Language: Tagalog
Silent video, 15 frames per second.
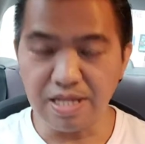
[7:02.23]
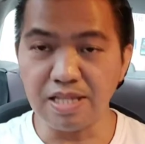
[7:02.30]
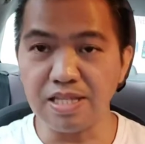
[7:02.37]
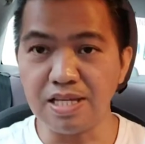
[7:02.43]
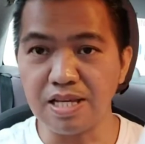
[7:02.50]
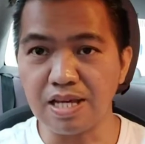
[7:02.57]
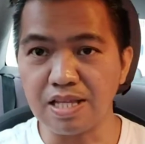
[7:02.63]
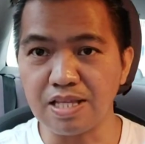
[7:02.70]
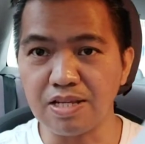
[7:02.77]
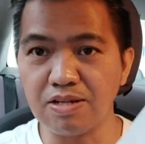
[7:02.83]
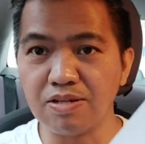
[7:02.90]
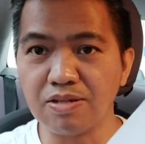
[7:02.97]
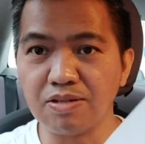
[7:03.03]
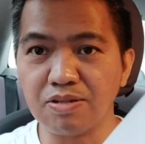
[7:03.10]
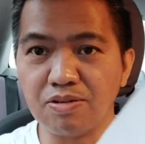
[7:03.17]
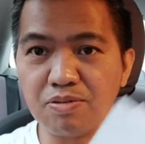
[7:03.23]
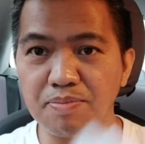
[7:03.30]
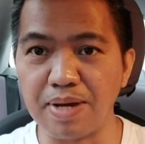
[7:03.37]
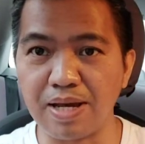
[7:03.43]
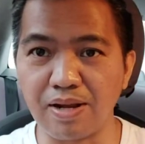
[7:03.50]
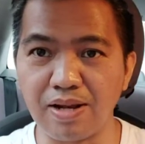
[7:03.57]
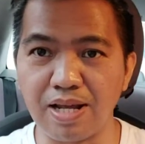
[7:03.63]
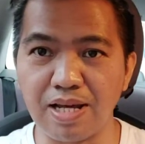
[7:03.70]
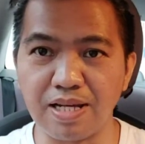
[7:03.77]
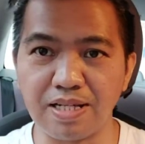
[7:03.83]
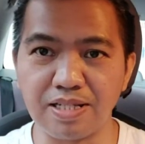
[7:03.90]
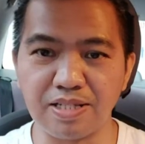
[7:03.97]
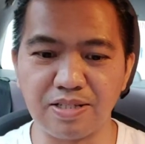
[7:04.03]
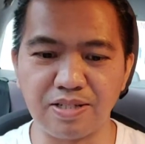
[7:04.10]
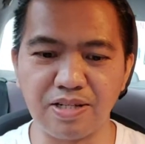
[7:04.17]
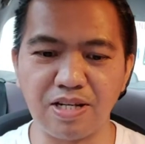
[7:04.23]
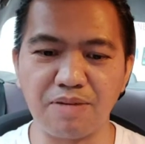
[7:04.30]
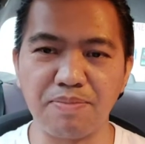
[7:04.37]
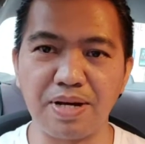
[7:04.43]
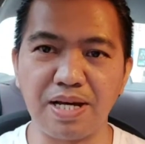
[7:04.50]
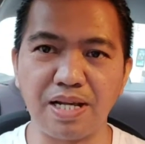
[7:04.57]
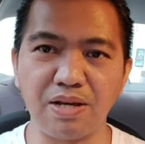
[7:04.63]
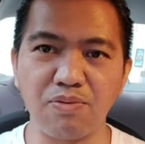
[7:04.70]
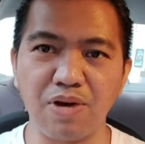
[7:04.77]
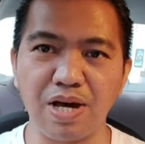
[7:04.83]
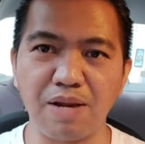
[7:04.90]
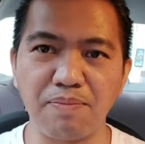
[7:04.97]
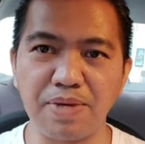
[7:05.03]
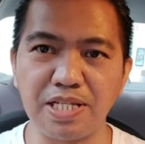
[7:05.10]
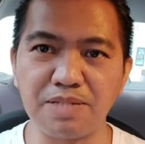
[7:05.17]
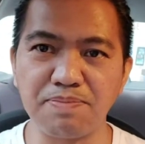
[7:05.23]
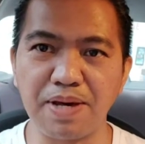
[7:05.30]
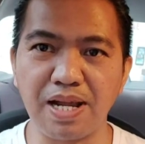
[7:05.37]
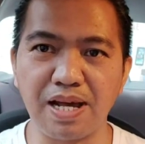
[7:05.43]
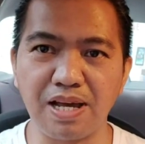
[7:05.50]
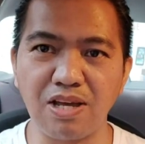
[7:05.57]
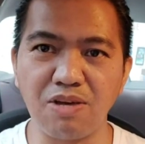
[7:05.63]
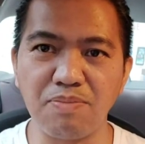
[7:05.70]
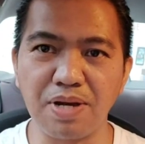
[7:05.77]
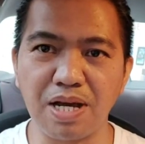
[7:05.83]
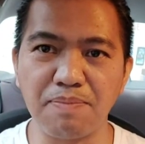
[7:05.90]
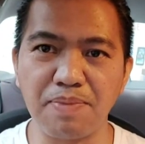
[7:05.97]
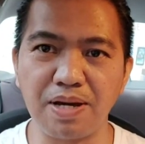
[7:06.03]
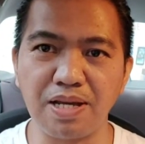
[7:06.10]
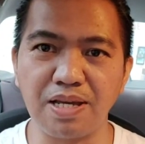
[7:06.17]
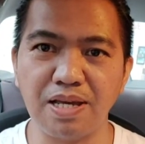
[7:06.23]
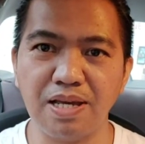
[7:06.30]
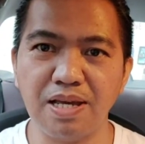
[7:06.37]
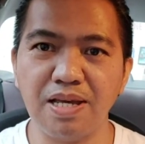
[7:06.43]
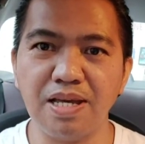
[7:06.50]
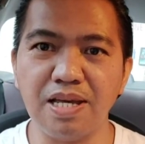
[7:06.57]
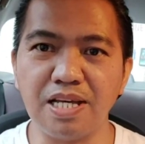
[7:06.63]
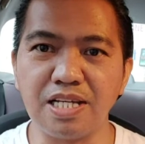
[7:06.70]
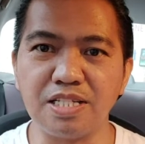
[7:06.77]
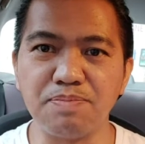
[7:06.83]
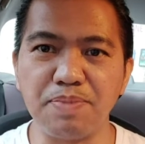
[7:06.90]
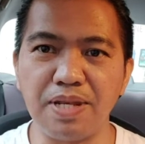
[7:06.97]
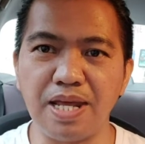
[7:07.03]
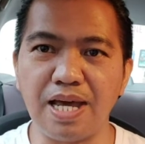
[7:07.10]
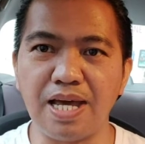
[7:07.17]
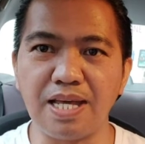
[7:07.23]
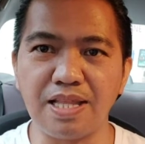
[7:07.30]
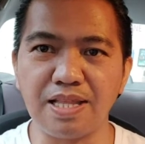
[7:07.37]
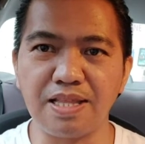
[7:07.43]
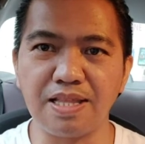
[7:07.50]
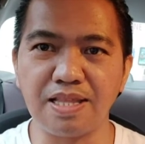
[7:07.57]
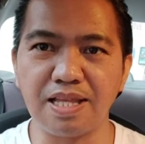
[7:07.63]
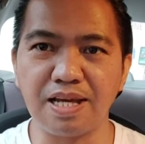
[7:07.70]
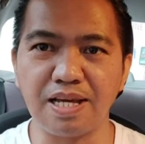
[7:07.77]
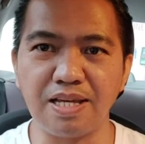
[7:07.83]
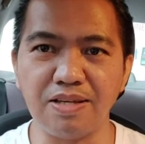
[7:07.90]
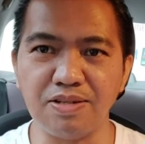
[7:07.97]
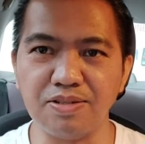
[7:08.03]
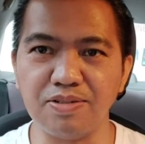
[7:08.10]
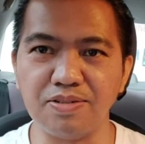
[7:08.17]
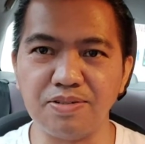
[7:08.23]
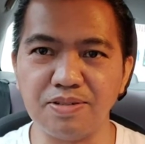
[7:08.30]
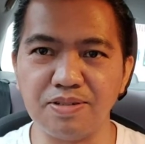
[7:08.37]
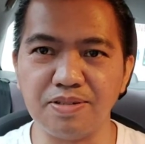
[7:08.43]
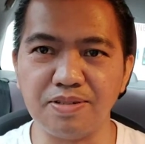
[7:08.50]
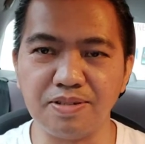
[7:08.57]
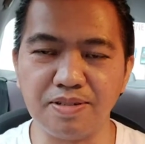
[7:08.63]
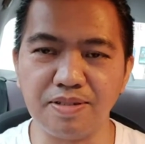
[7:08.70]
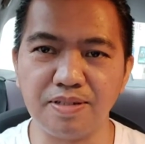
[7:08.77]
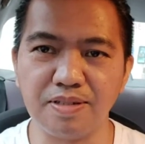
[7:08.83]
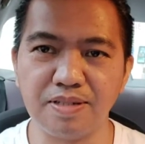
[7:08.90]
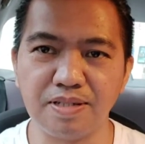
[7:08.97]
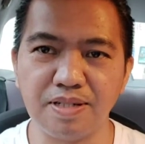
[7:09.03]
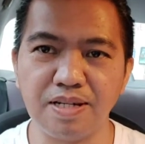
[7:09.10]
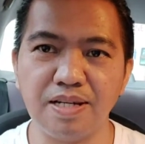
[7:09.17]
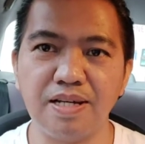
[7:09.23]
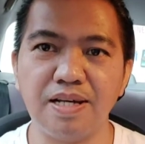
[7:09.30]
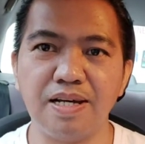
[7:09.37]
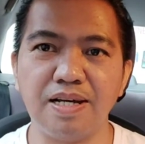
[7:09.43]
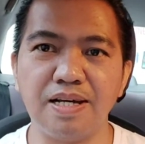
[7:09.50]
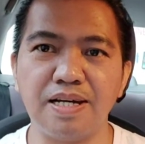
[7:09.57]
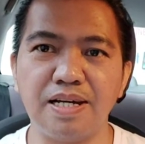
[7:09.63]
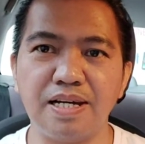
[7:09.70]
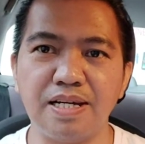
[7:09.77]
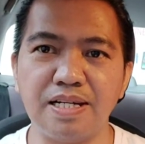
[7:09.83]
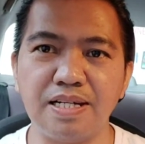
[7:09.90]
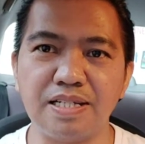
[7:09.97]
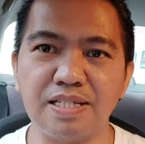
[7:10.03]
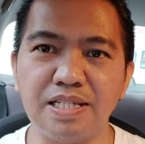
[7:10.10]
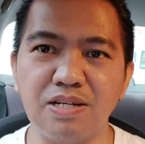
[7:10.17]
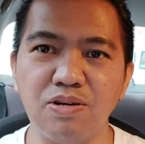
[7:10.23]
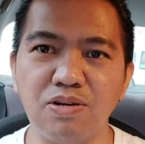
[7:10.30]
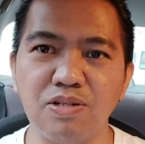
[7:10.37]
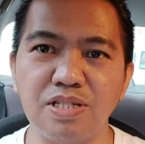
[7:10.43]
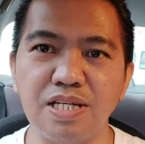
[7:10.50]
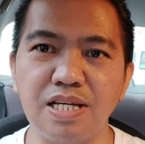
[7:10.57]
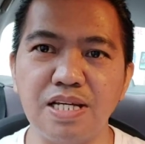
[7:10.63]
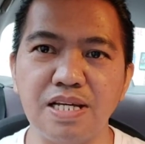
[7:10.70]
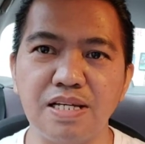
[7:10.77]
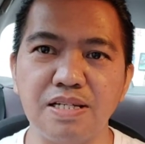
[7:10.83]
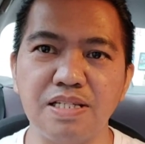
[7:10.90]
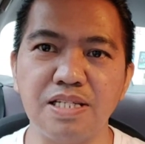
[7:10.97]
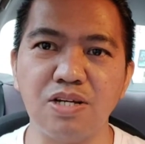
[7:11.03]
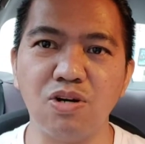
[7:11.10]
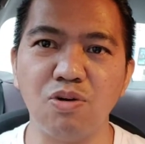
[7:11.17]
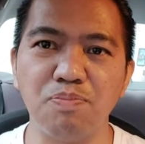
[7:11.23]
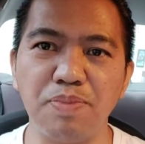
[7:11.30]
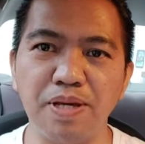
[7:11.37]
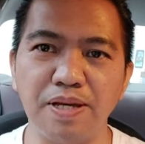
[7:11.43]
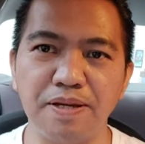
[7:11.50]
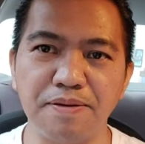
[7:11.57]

e-ticket nyo kung meron na so yun ang mga requirements para kayo ay makapag expedite ng inyong uh, ah, COC COP